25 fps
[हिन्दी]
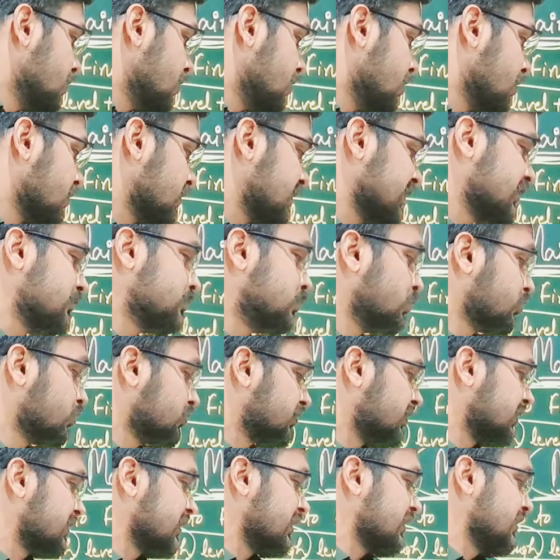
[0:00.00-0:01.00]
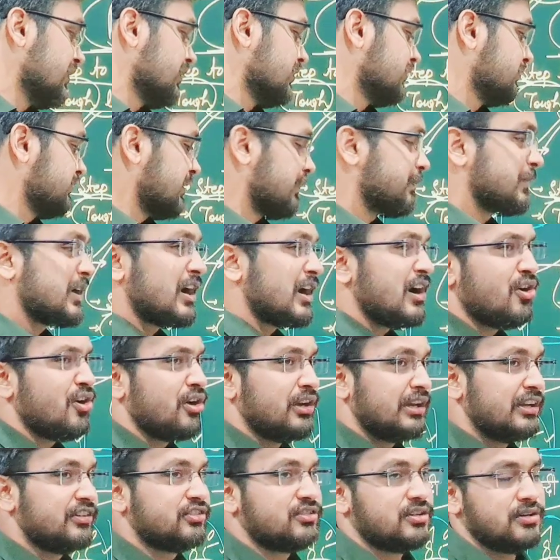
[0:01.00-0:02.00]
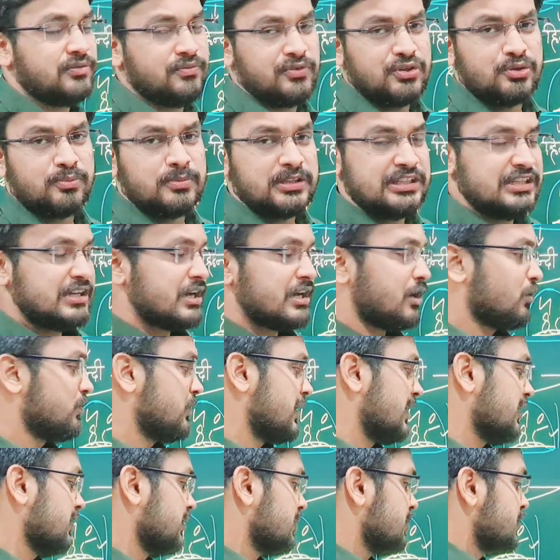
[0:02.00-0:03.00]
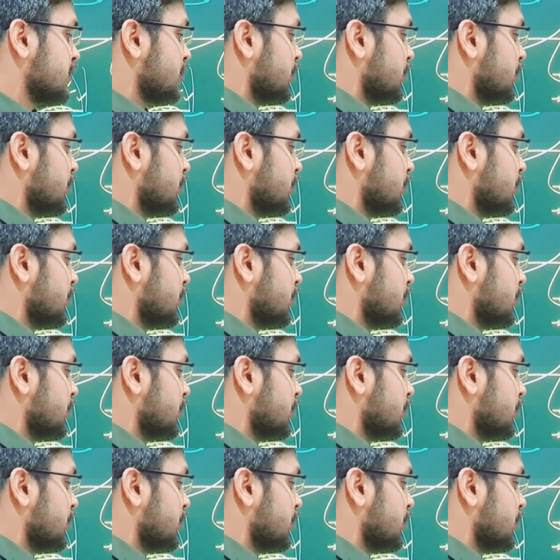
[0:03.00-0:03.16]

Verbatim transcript: और किस बुक से करें सबका ऑनेस्ट रिव्यू भी दिया हुआ है